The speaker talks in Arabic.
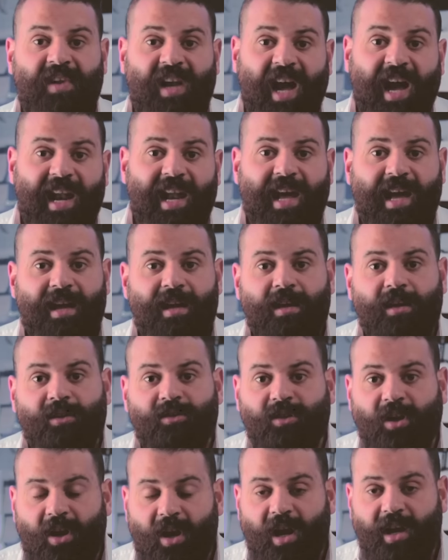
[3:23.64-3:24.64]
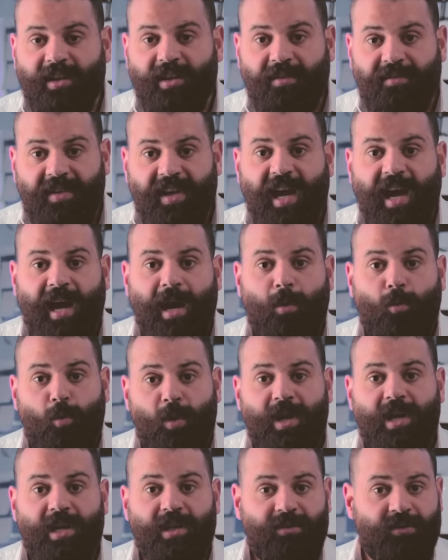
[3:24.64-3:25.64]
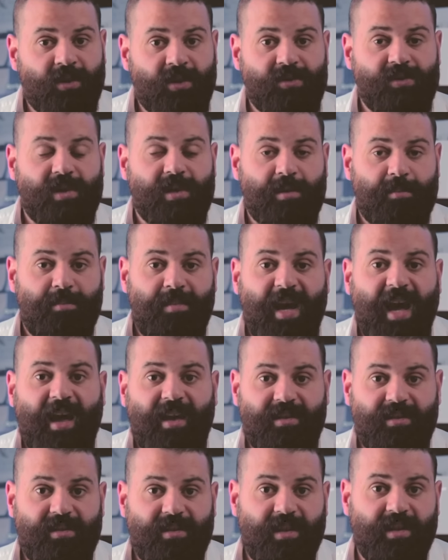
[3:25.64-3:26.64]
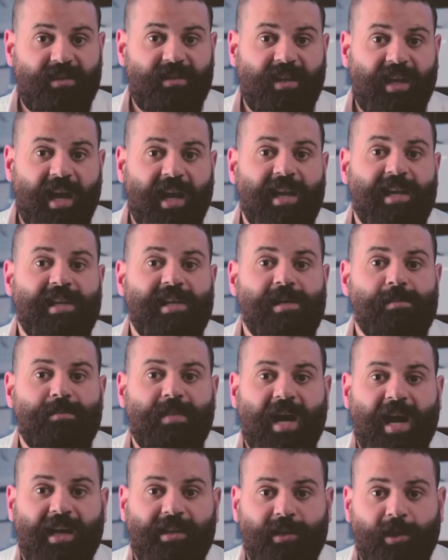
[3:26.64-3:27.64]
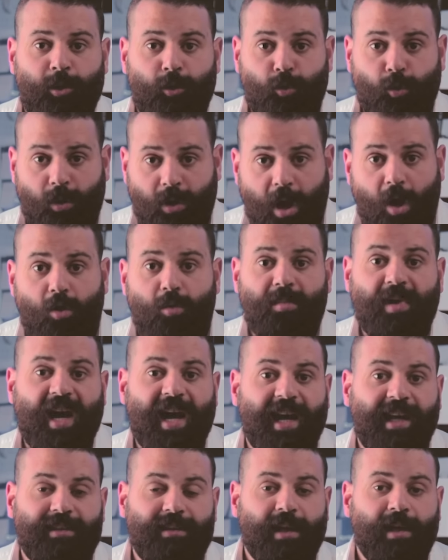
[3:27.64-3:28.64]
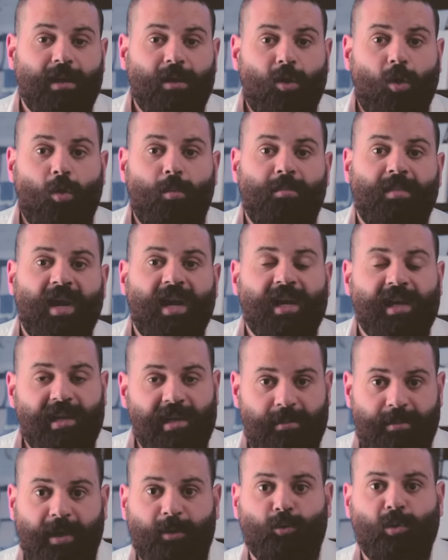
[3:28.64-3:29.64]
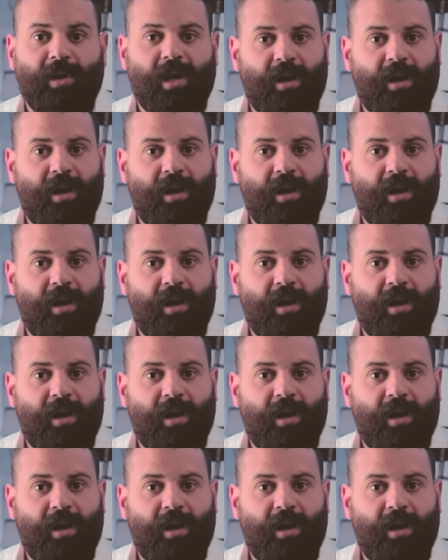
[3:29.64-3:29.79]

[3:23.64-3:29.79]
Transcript: في الحلقة طرحنا فيها وجهه نظر بحث اتكلم عن انه قوم عاد هم اللي بنوا